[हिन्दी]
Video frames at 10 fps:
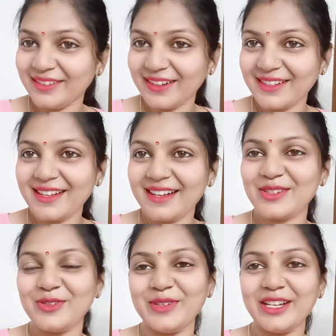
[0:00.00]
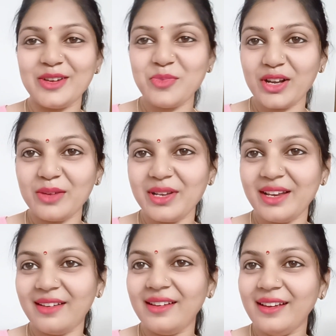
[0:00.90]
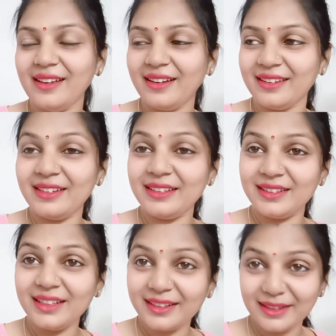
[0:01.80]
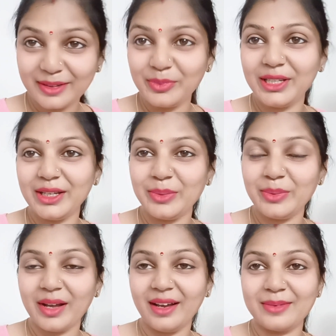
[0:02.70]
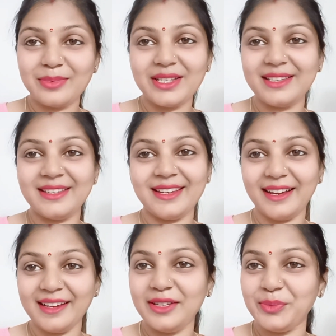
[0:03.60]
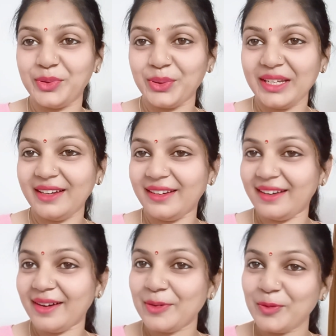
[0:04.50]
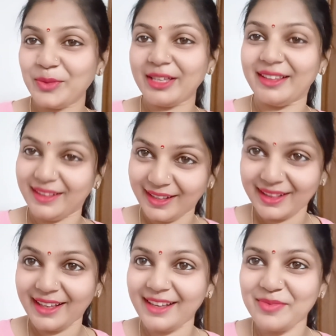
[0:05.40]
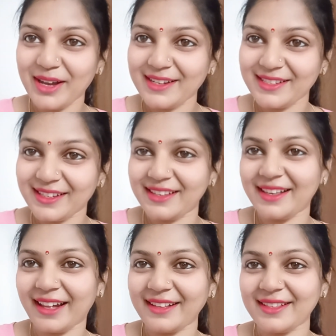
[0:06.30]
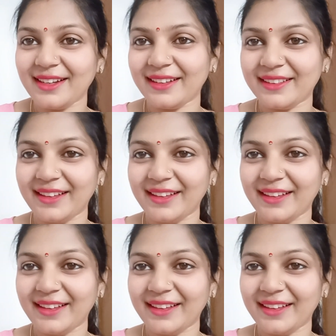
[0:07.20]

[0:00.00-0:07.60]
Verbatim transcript: थोड़ा सा आज घूमने का मौका मिला है लेकिन इतनी गर्मी है बाहर में कि क्या ही बोलें क्या घूमेंगे देखते हैं बाहर जाके कि कैसा लगता